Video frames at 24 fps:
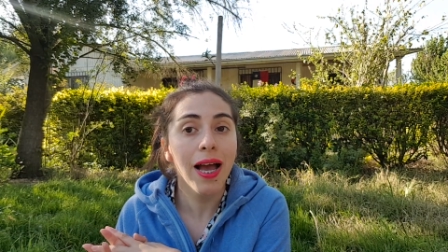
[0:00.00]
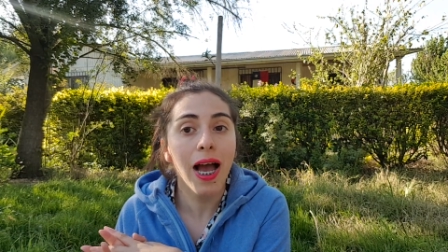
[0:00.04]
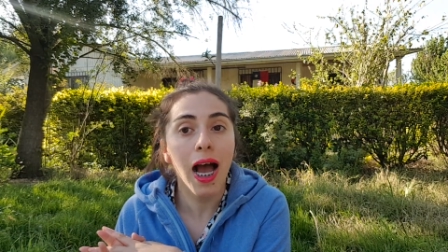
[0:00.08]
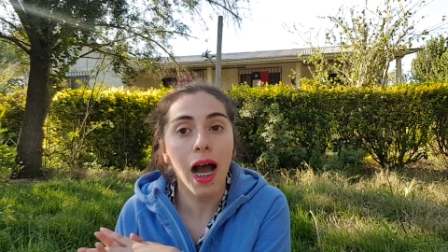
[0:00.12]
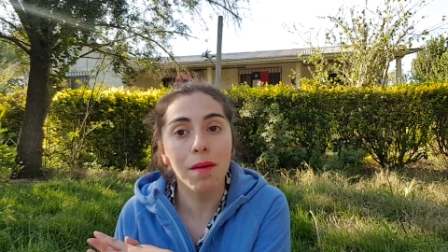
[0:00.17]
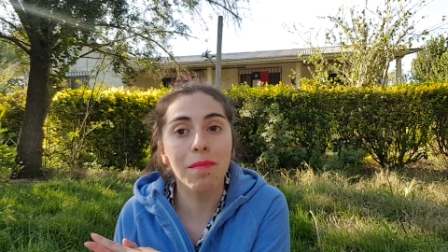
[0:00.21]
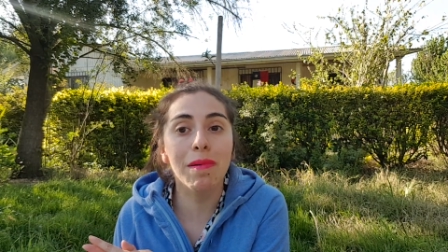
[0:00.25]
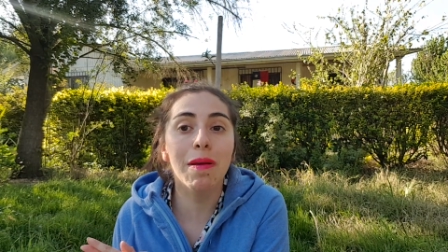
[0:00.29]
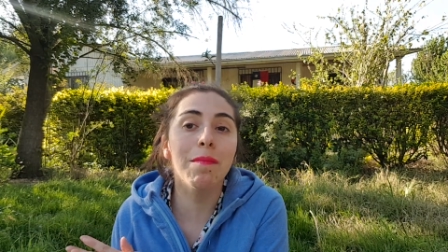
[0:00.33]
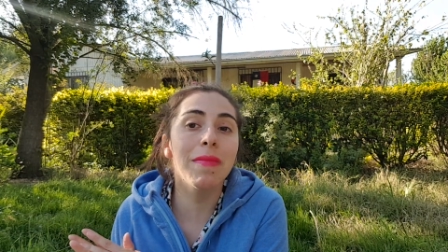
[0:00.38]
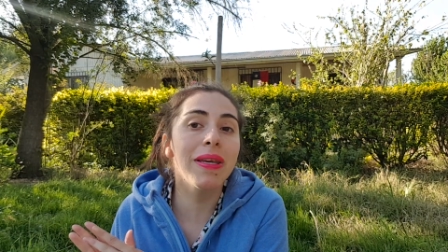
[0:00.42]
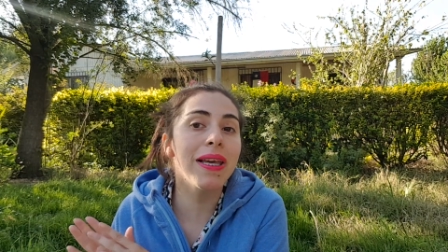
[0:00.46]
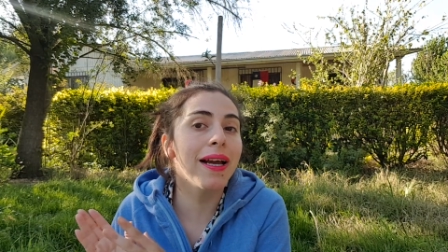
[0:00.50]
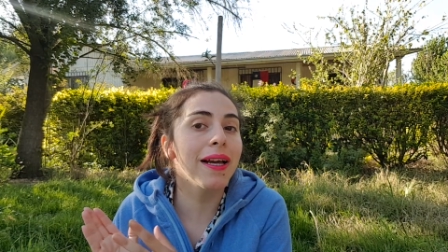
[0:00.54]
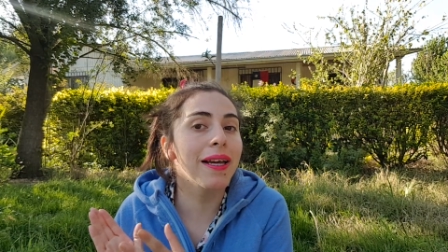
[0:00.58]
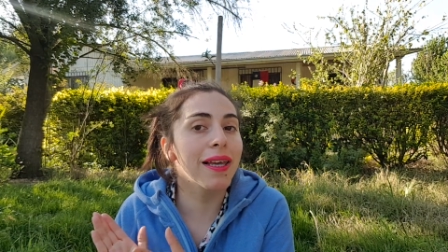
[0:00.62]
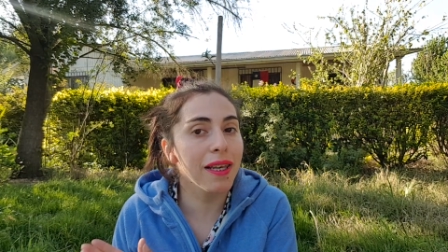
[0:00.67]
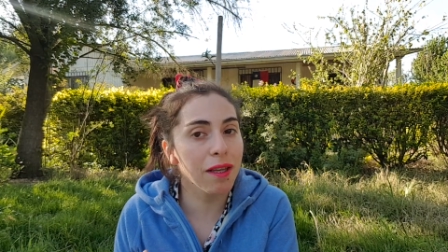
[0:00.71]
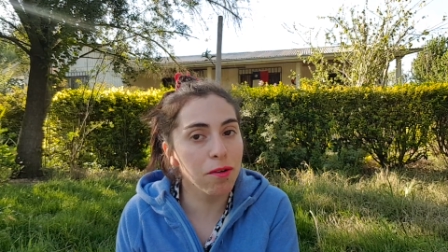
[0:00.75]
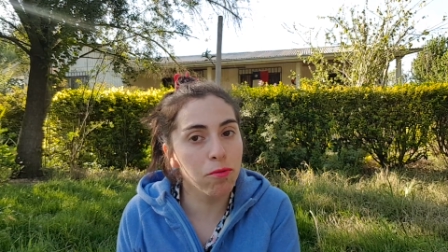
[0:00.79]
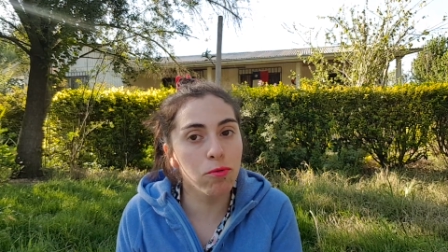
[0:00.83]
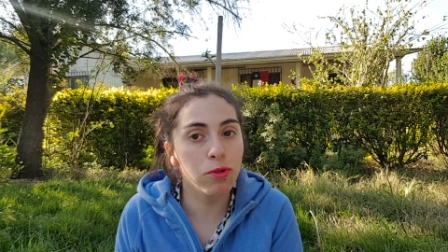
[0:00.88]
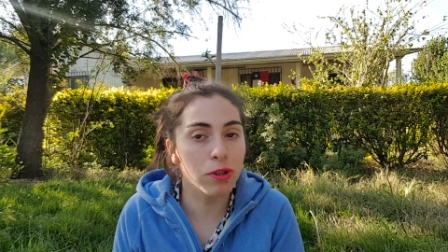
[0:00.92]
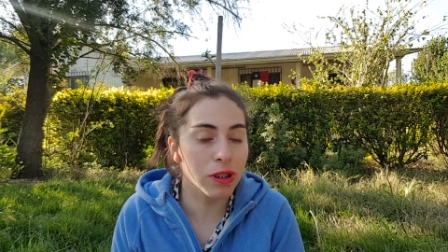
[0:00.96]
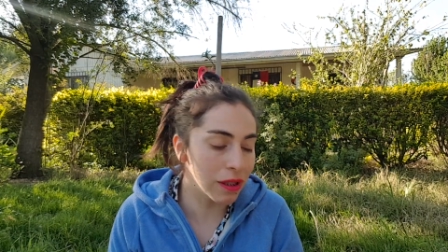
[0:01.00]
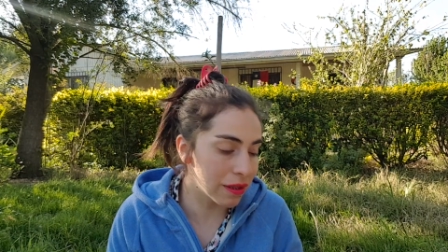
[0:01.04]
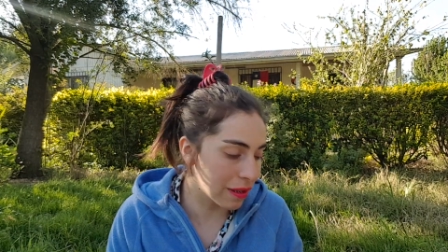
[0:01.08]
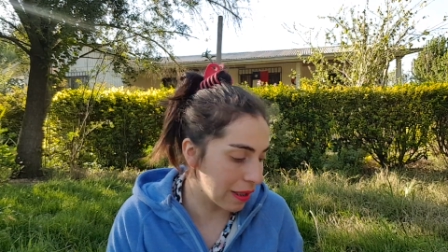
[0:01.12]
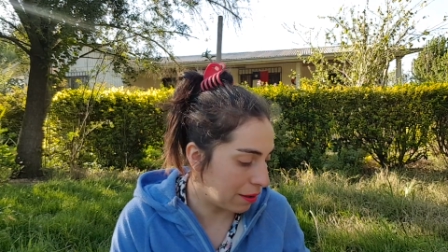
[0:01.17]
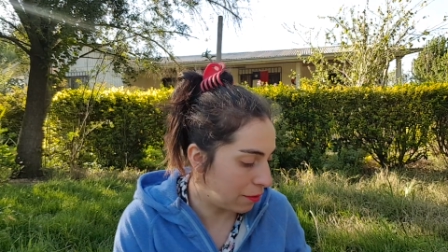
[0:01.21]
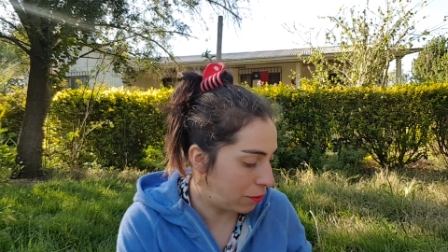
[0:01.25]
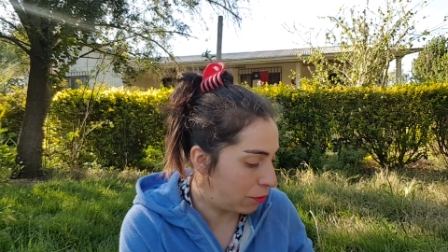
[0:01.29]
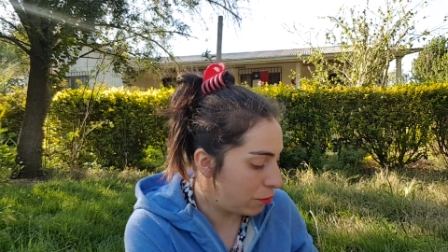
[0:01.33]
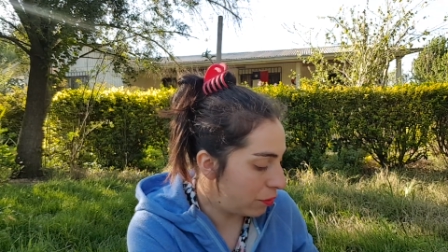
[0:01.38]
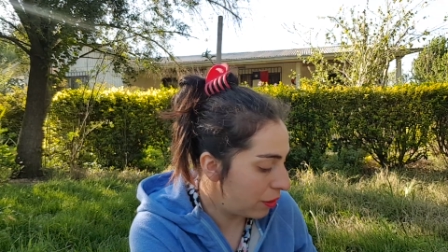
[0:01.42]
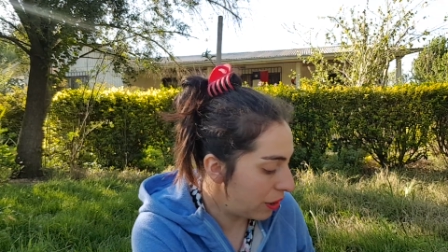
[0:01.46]
a, mi amiga que le gusta
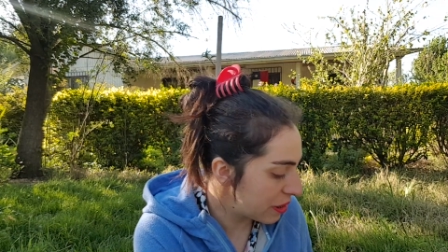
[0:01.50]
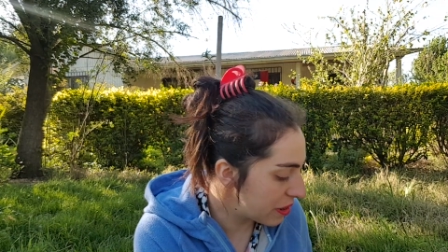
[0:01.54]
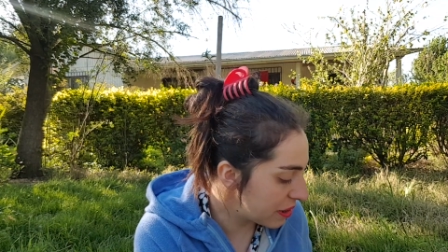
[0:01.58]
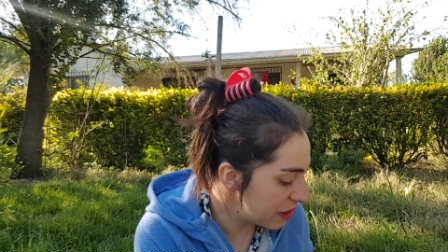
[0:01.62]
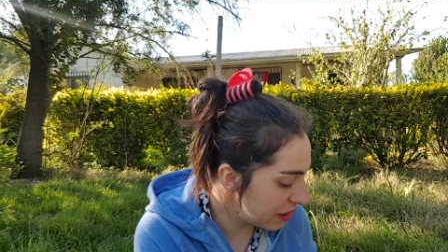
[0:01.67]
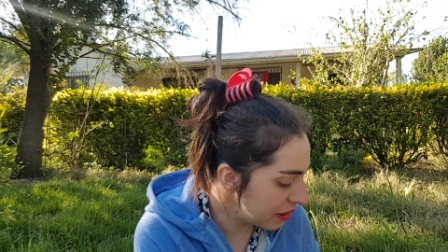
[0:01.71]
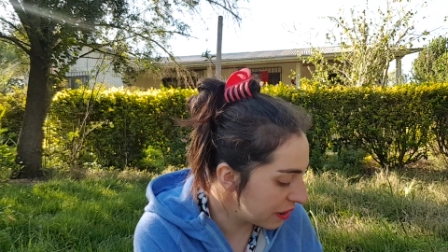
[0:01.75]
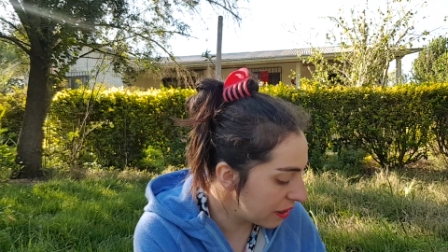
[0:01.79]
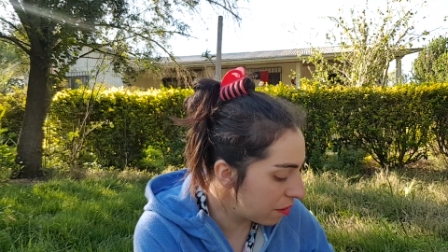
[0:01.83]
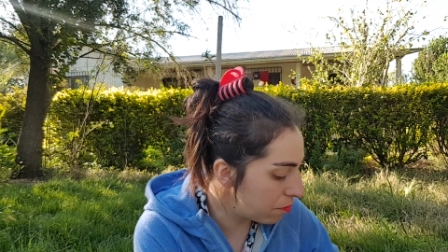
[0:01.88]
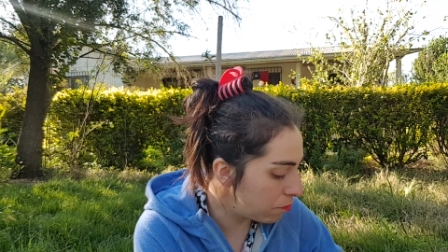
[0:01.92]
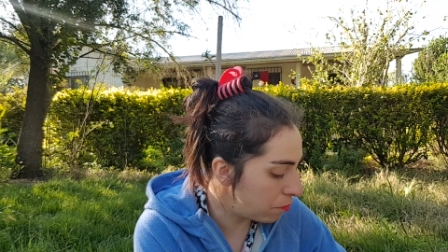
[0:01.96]
tanto. Así que